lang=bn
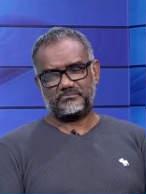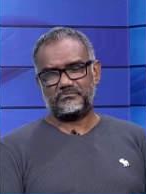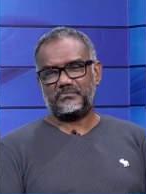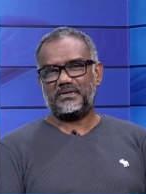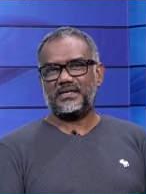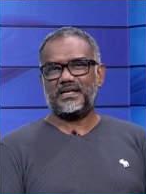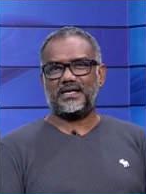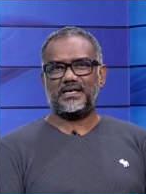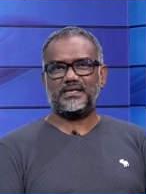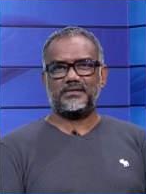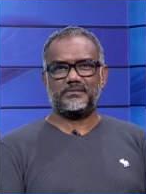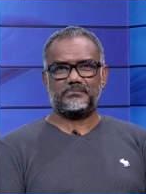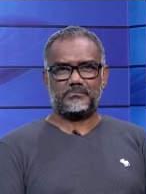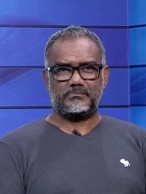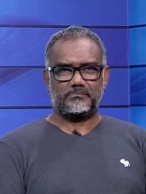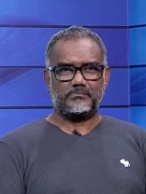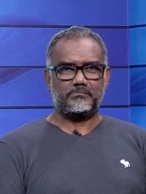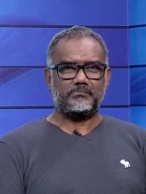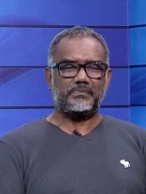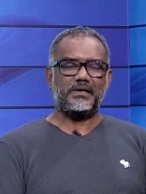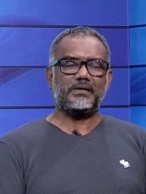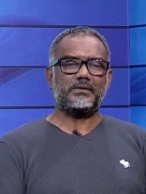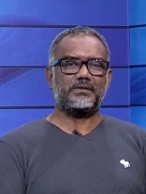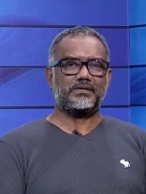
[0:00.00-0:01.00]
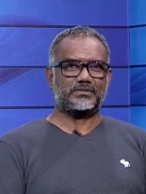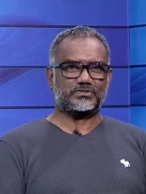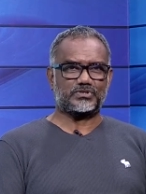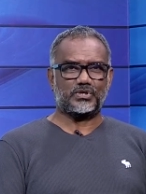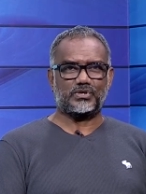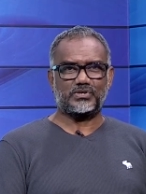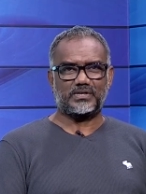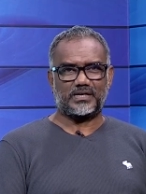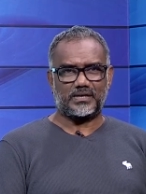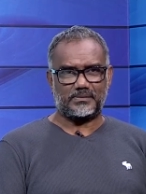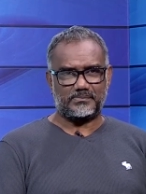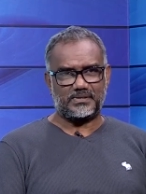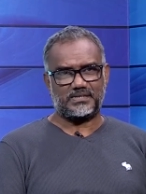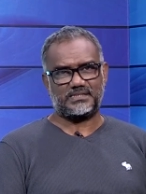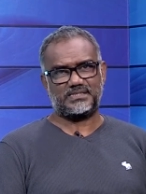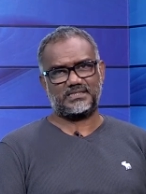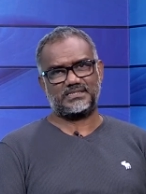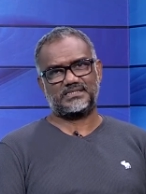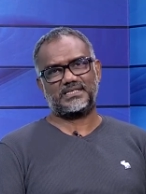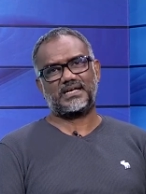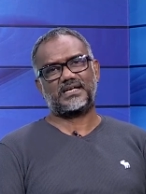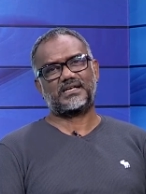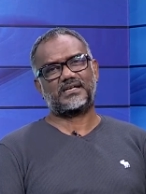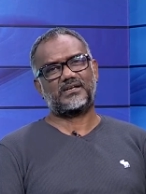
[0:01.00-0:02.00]
মিলেই মেয়ের সংখ্যা বেশি
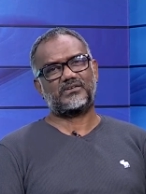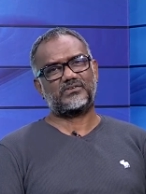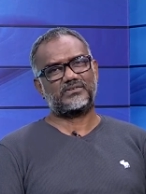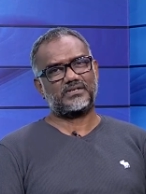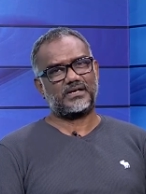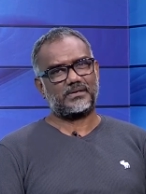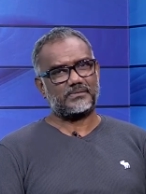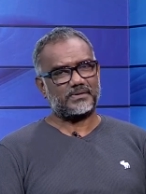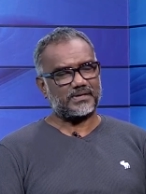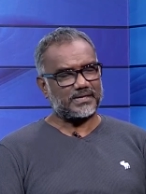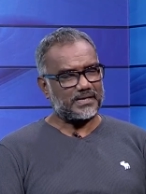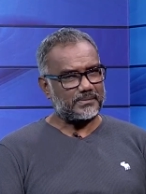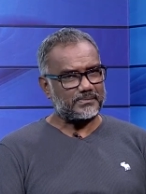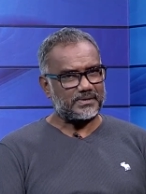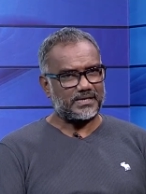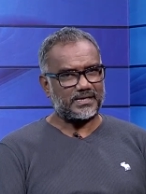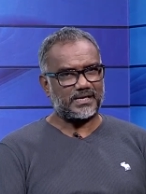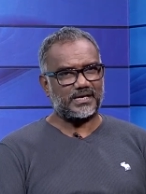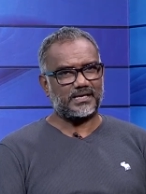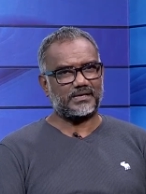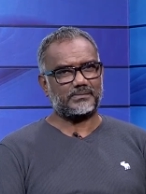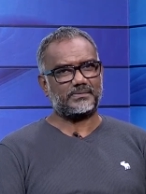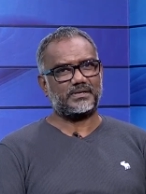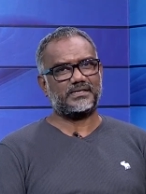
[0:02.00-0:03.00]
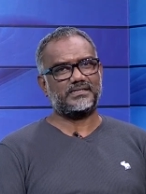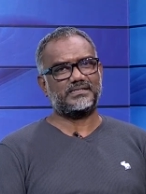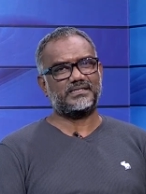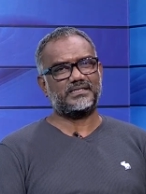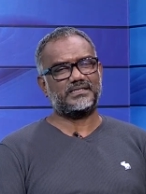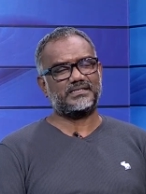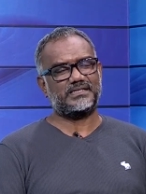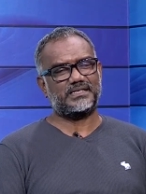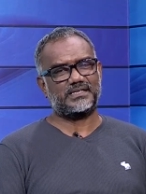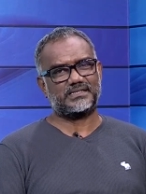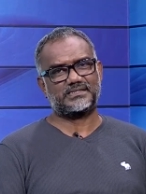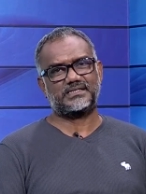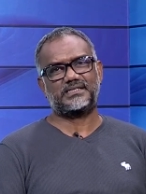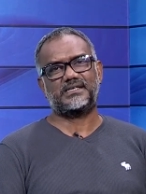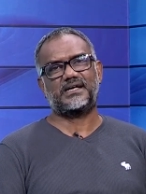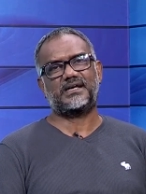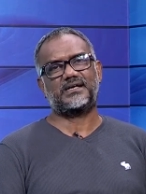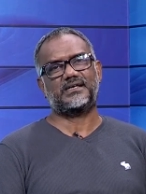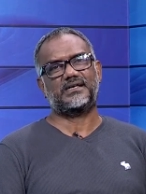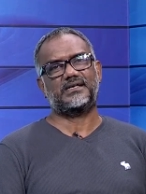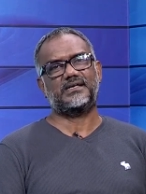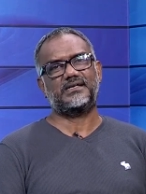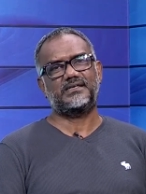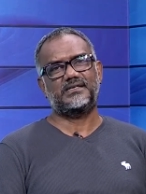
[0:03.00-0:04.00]
যার কারণে আমাকে আমার নানা বাড়িতে নিয়ে আসে
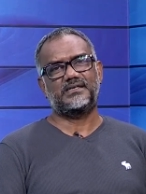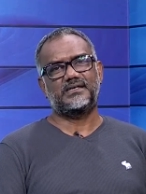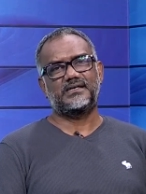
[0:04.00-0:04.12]
ঢাকা